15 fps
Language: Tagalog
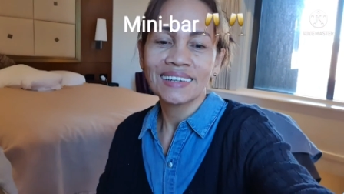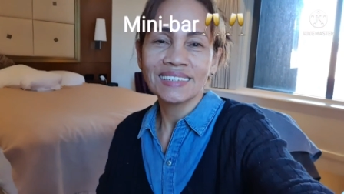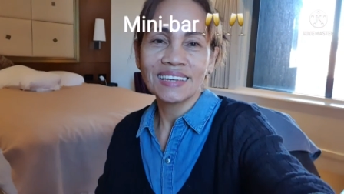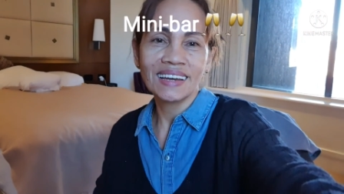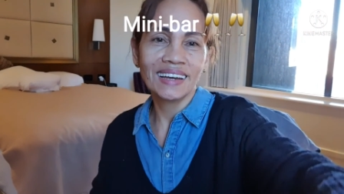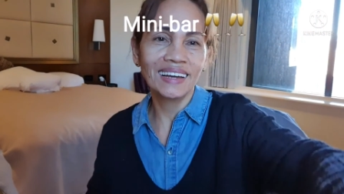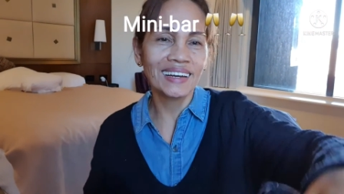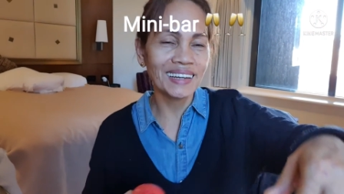
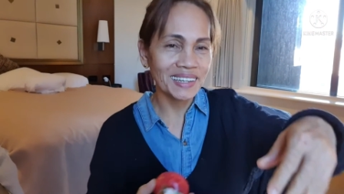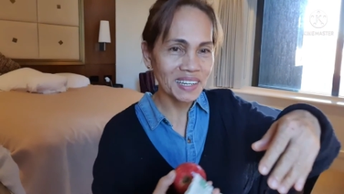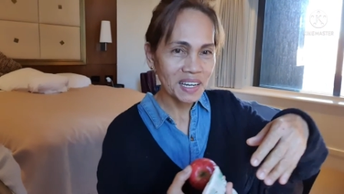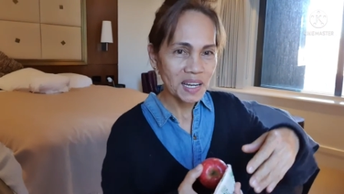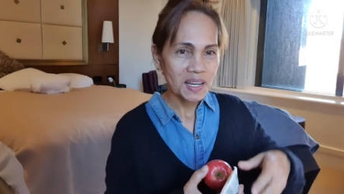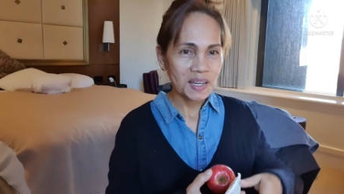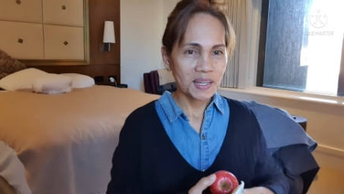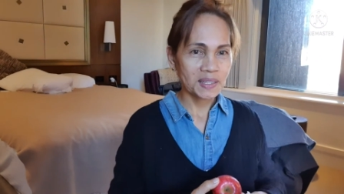Kasi,
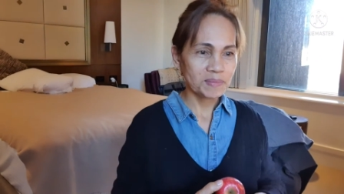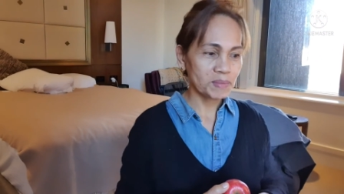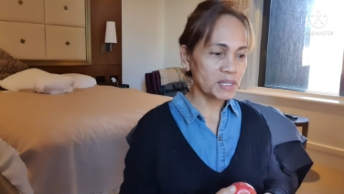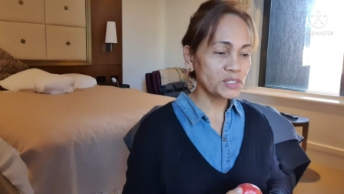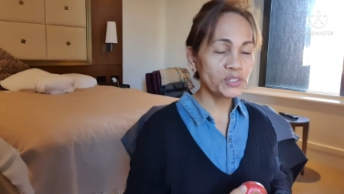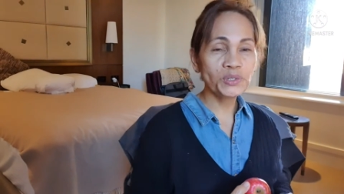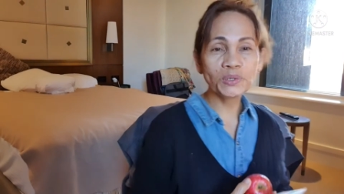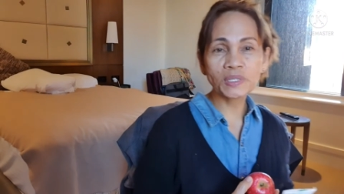
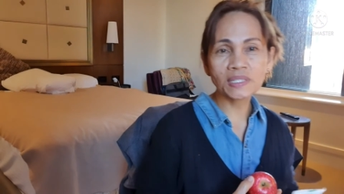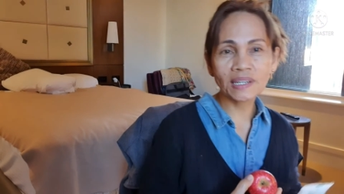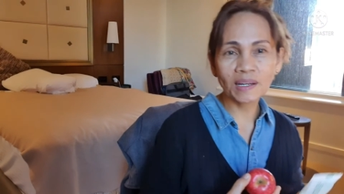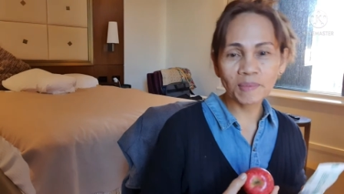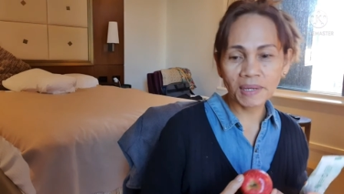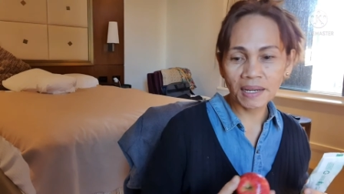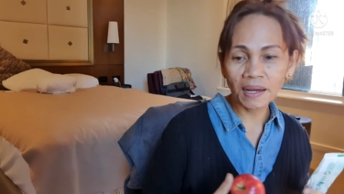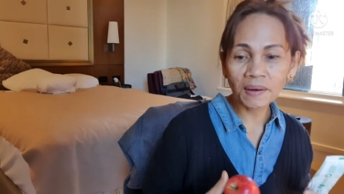may juice na
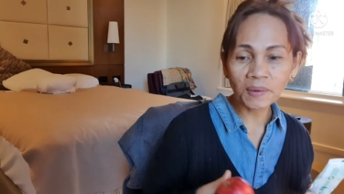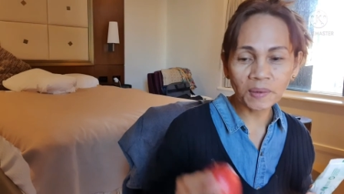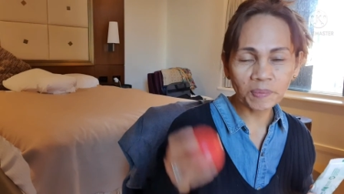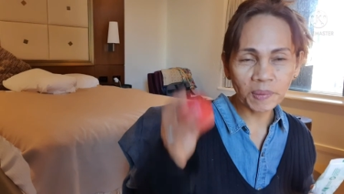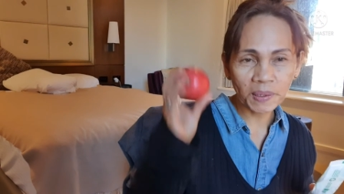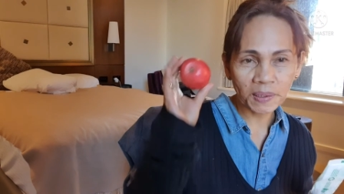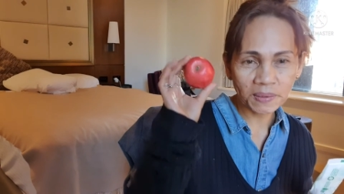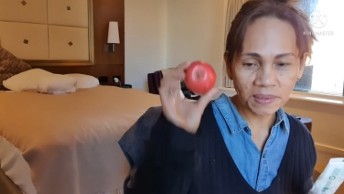naman ako.
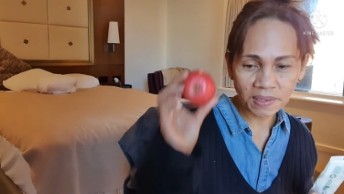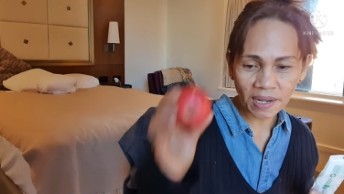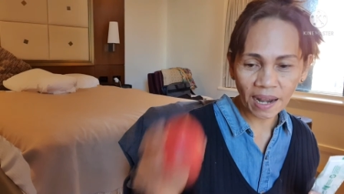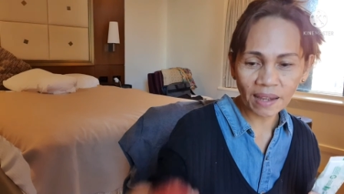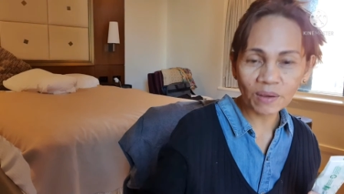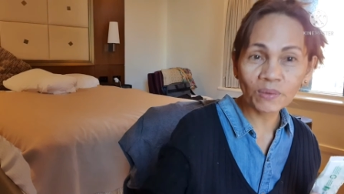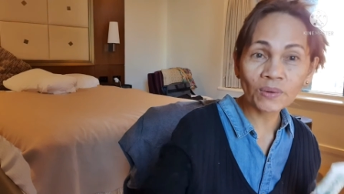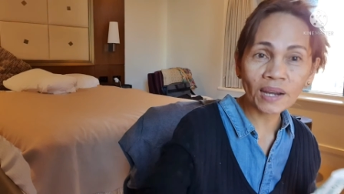Pero
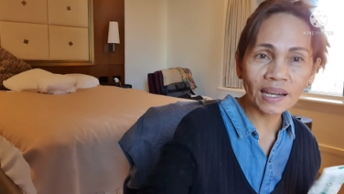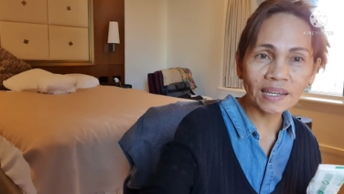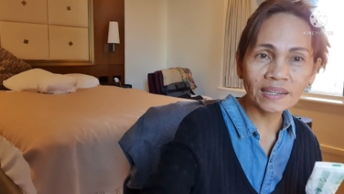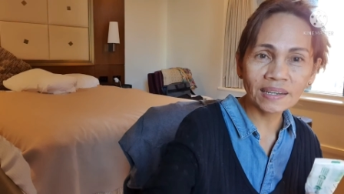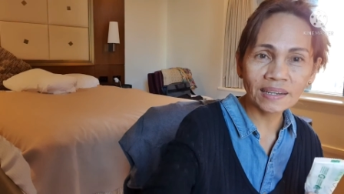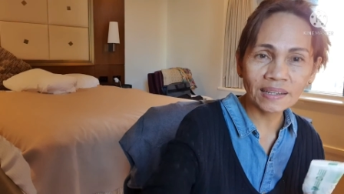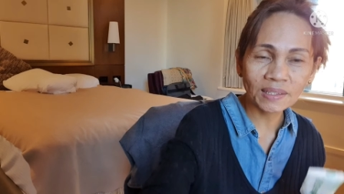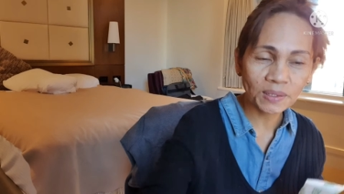try kong
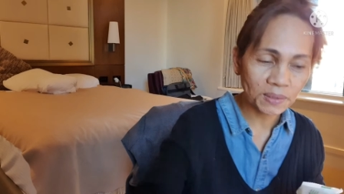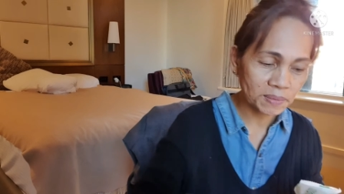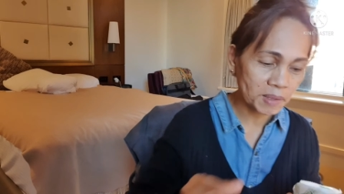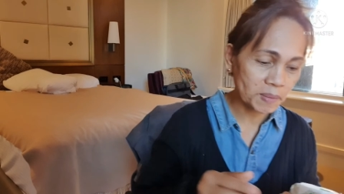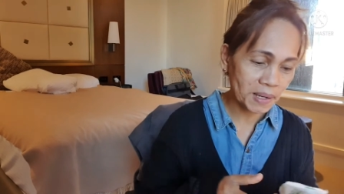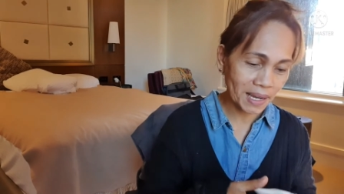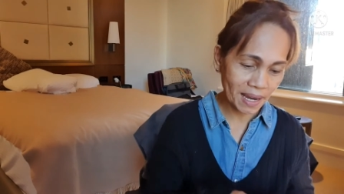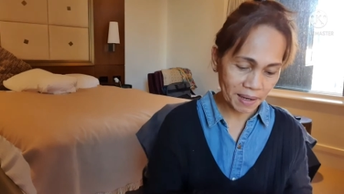kainin ito
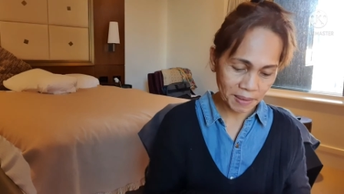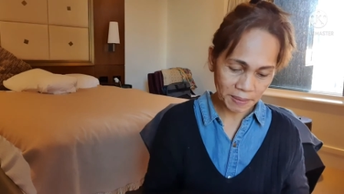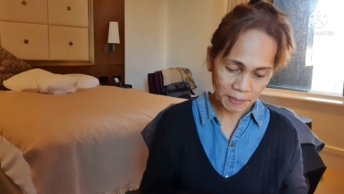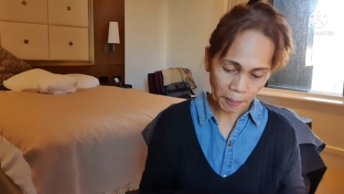mamaya.